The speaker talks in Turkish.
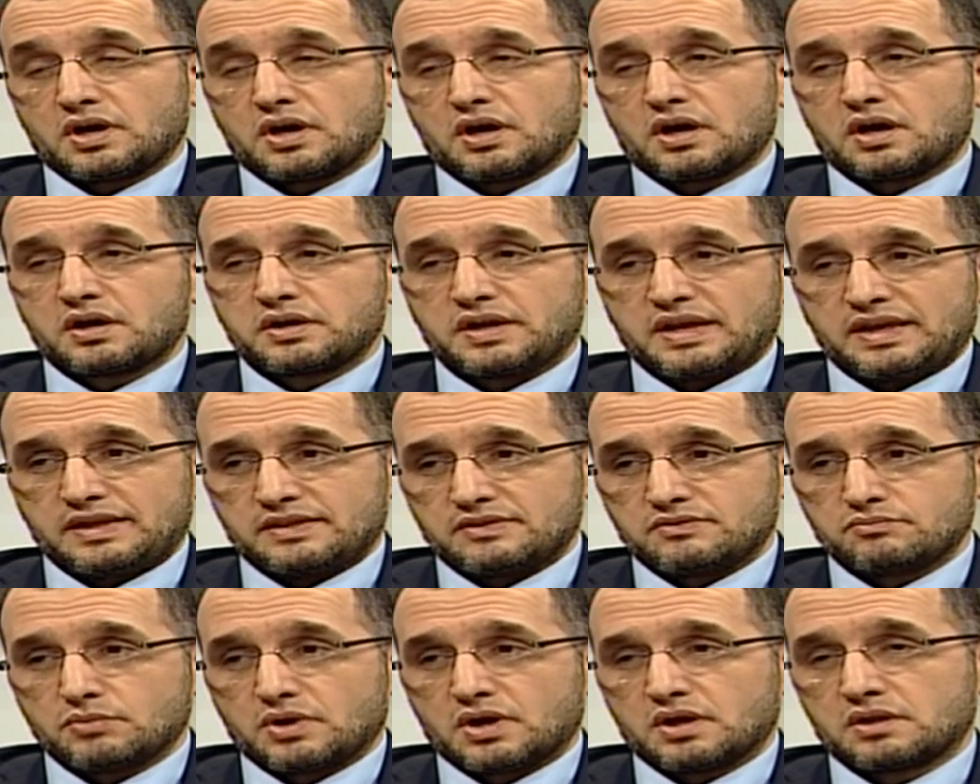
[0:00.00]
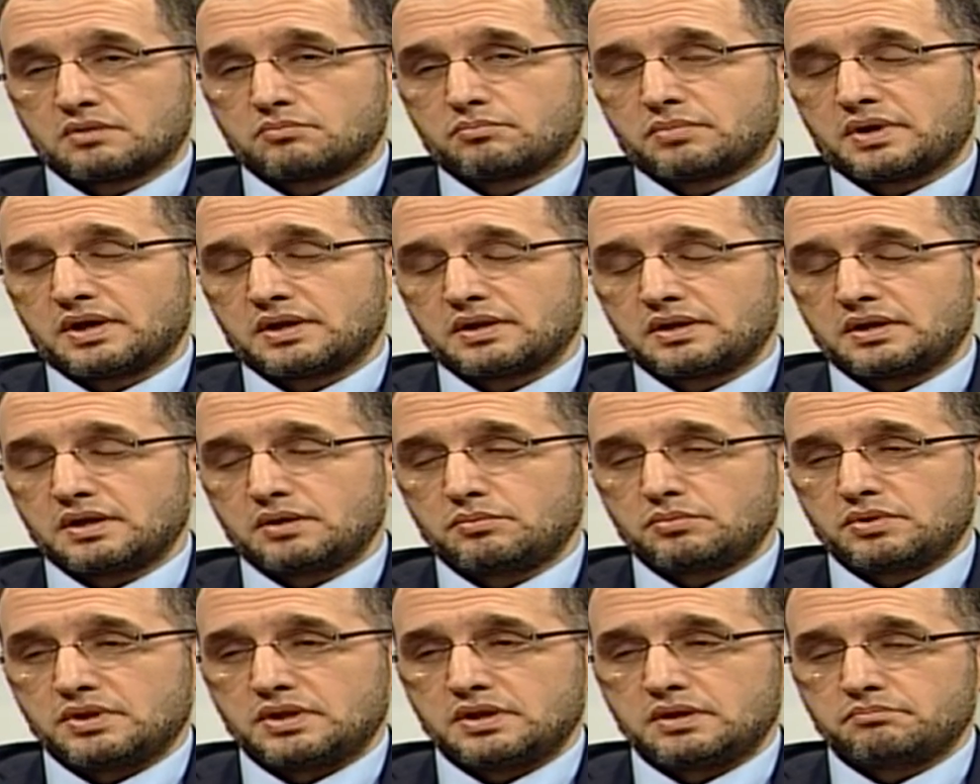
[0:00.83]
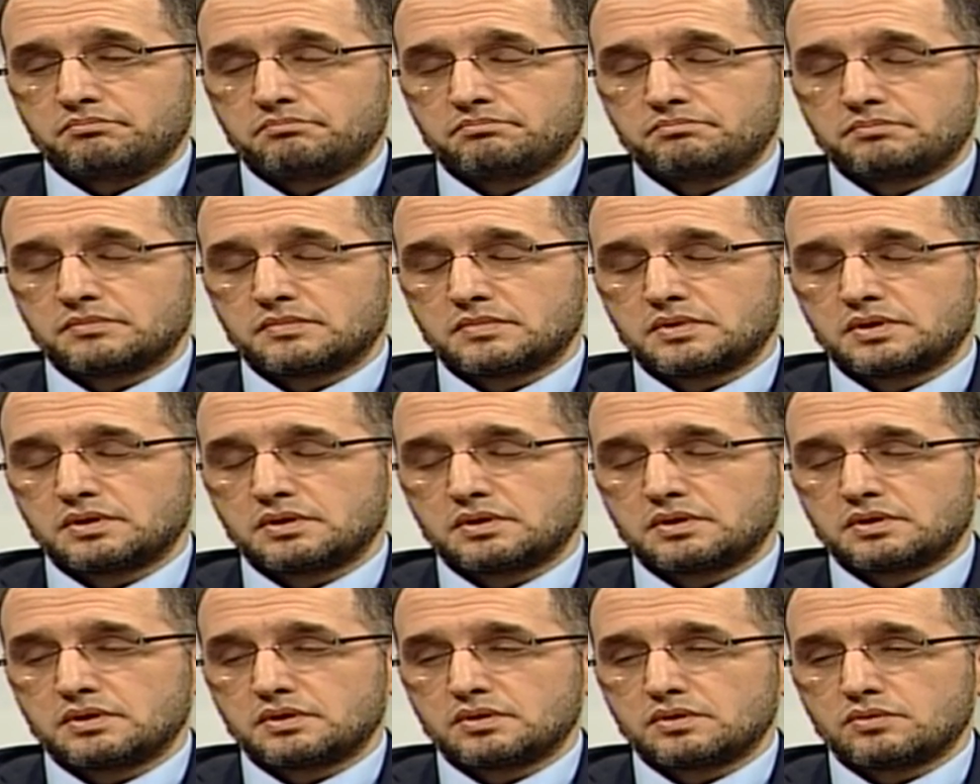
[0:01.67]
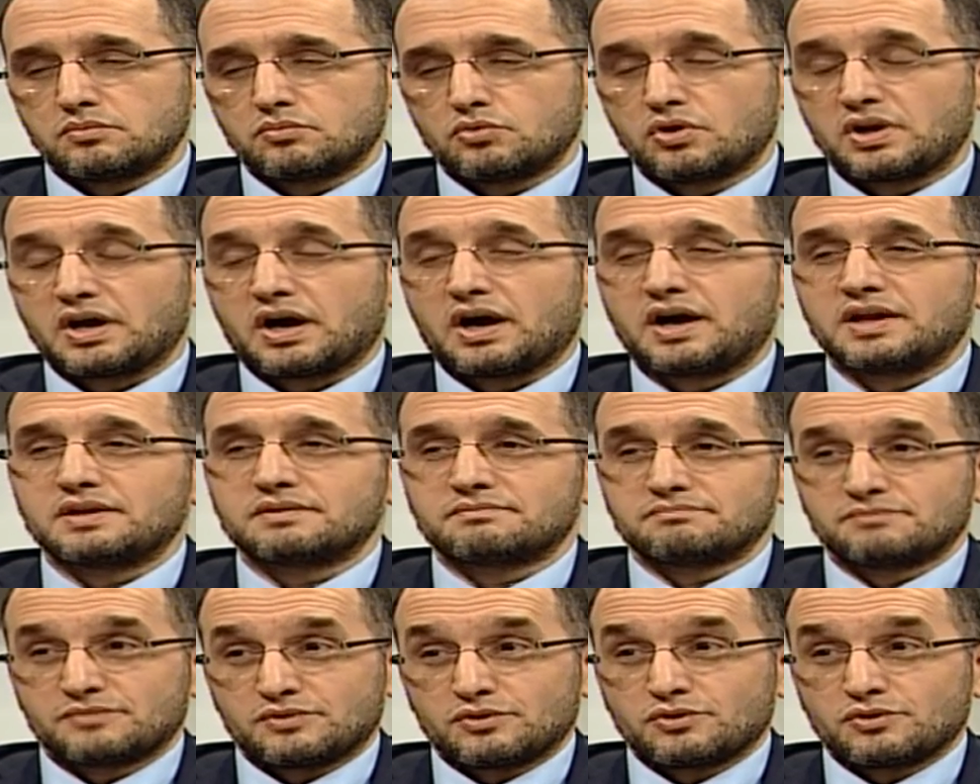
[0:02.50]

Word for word: ağır idman, ben ne bileyim e, böyle sporcularda